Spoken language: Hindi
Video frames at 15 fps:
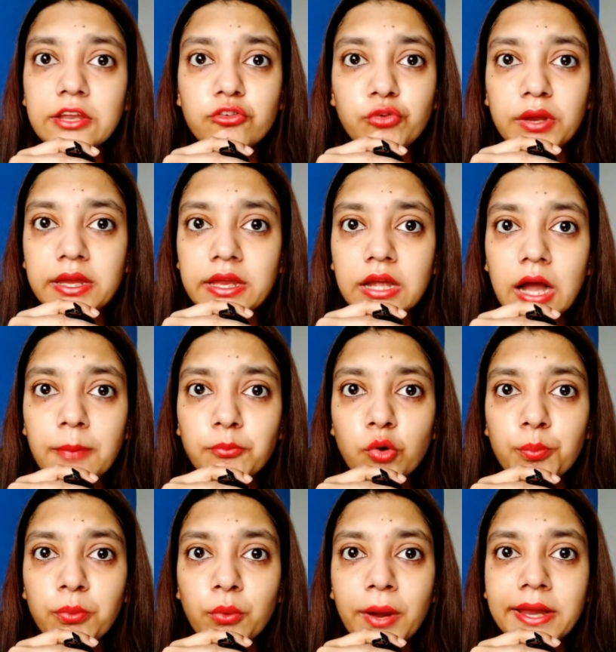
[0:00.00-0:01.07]
ये ट्रेनिंग
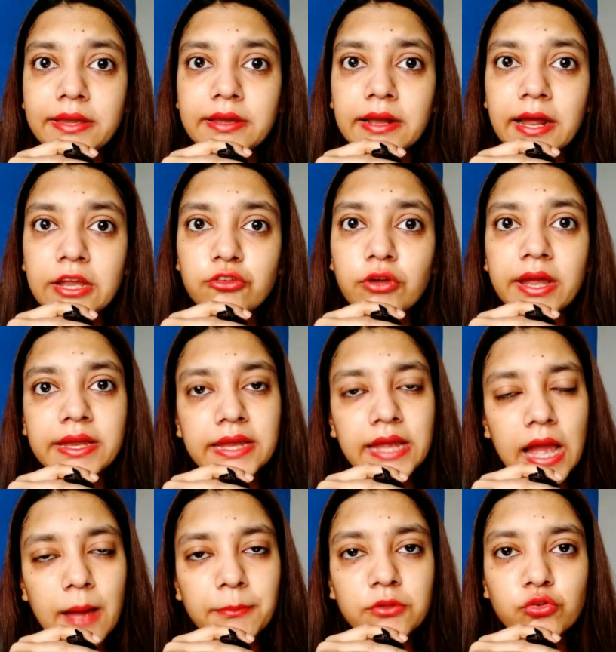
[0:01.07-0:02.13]
आपको प्रोवाइड कराई
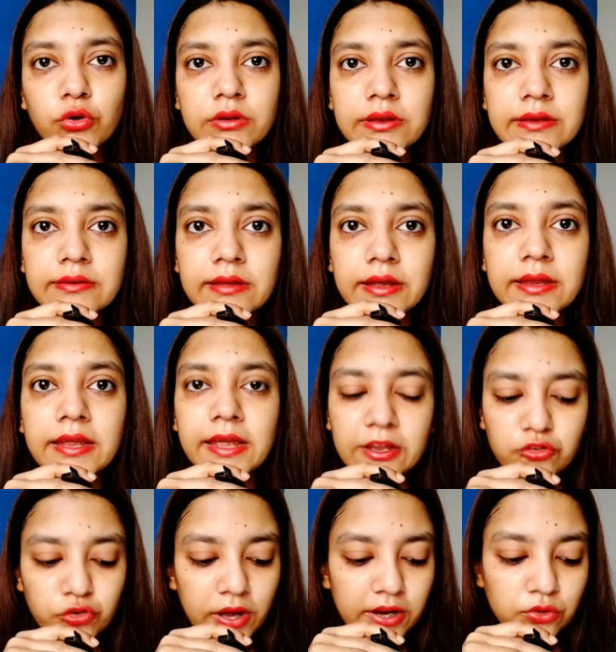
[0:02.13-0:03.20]
जाएगी एमेजॉन इंडिया के
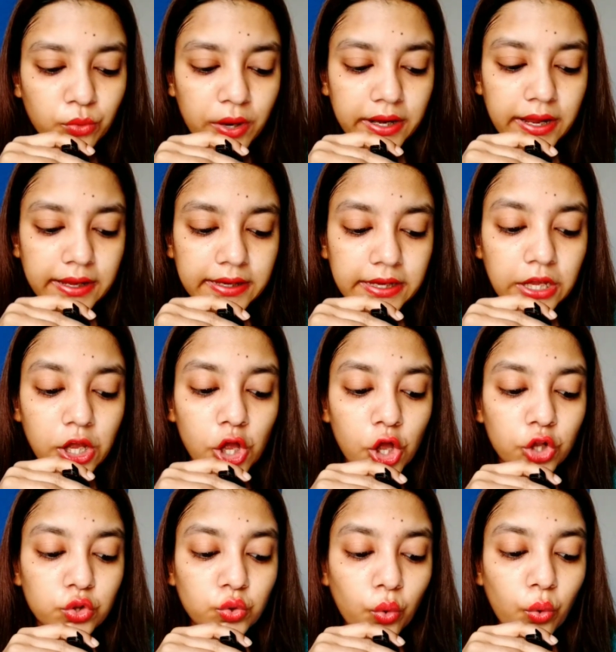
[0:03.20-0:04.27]
एच द्वारा ही
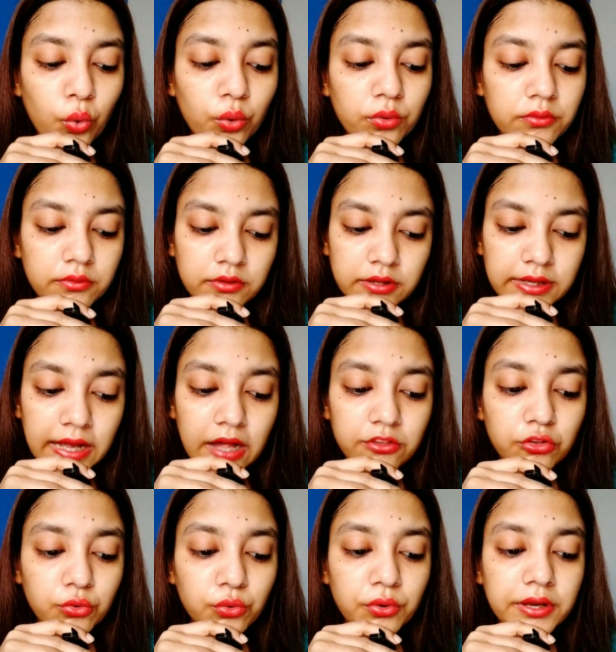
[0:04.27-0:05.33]
तो
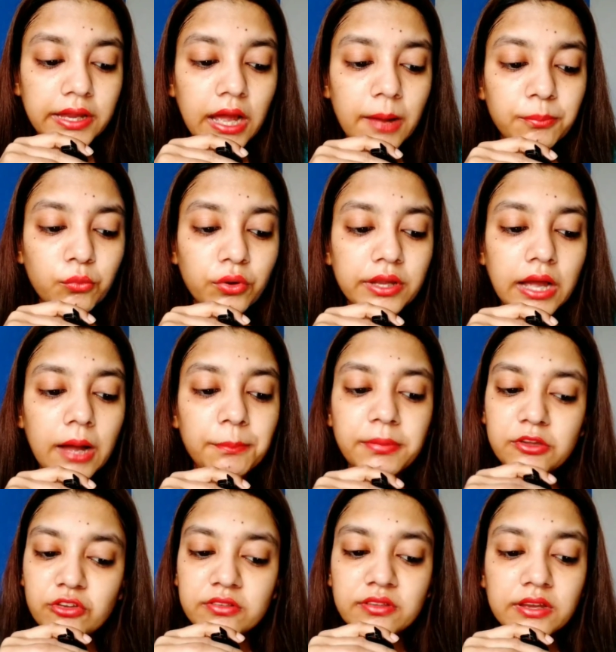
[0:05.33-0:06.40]
क्या जरूरी है आपको यहाँ
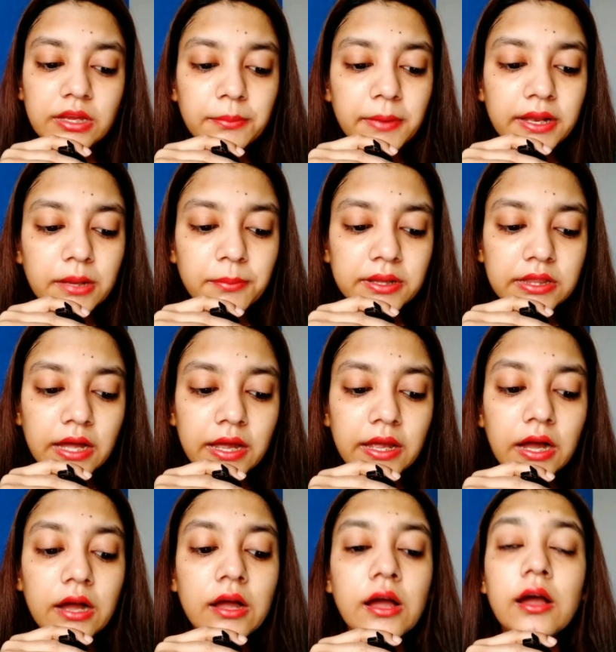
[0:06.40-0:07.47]
पे जैसे कि मैंने
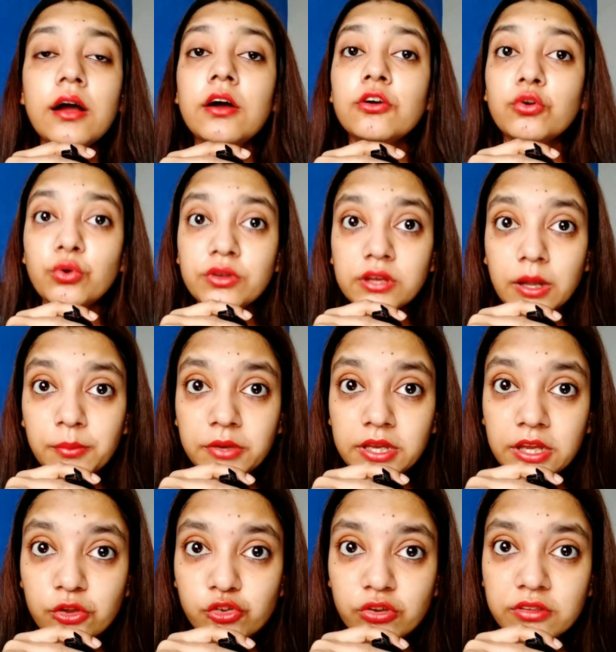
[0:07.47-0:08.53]
बताया गुड
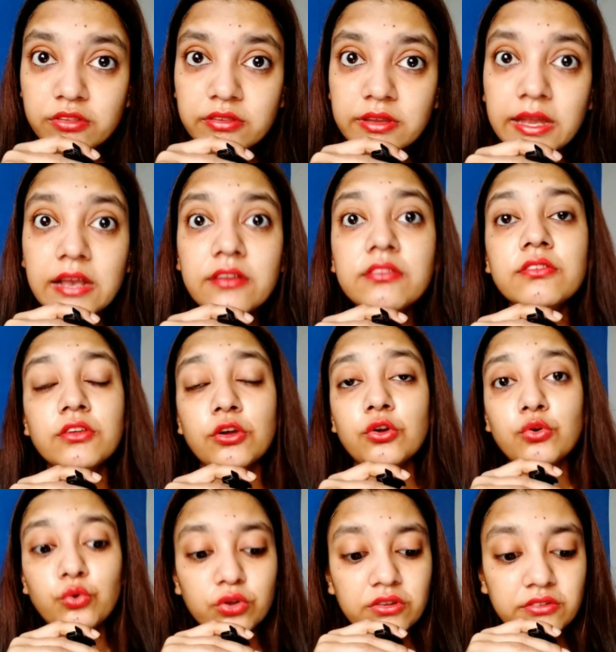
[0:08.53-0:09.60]
कम्युनिकेशन स्किल्स
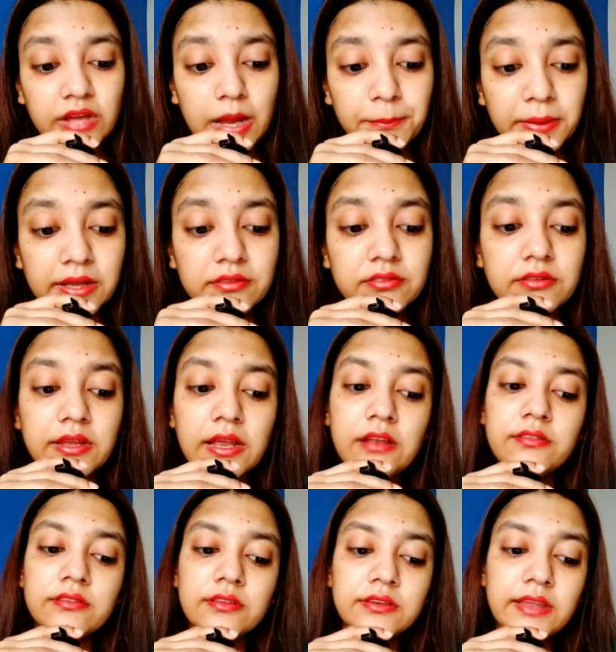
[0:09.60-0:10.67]
गुड टाइपिंग
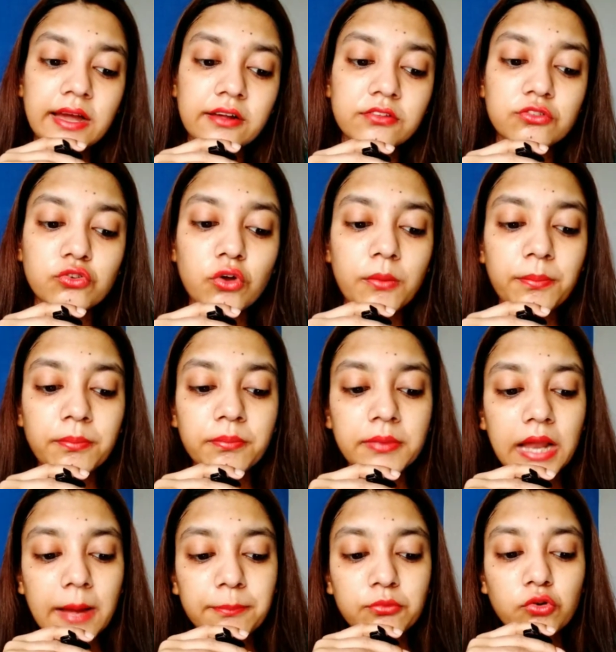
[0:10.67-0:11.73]
स्किल्स डेस्कटॉप
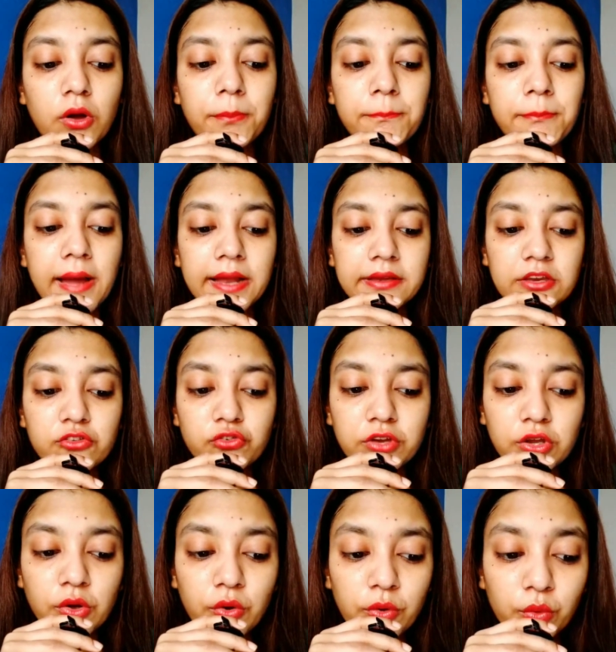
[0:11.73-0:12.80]
लैपटॉप
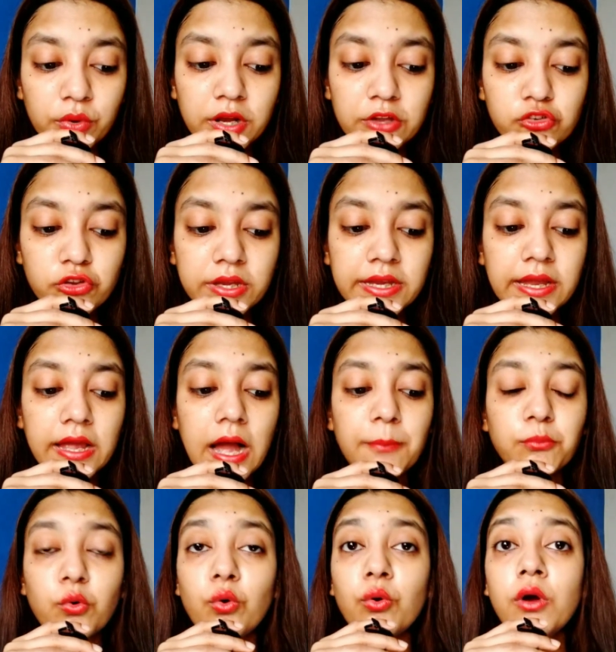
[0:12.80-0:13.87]
मैंडेटरी होना चाहिए
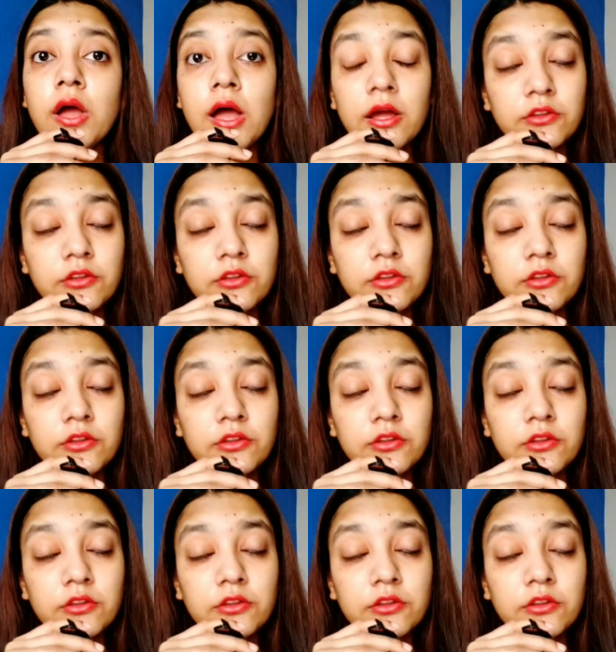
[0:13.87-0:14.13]
आपको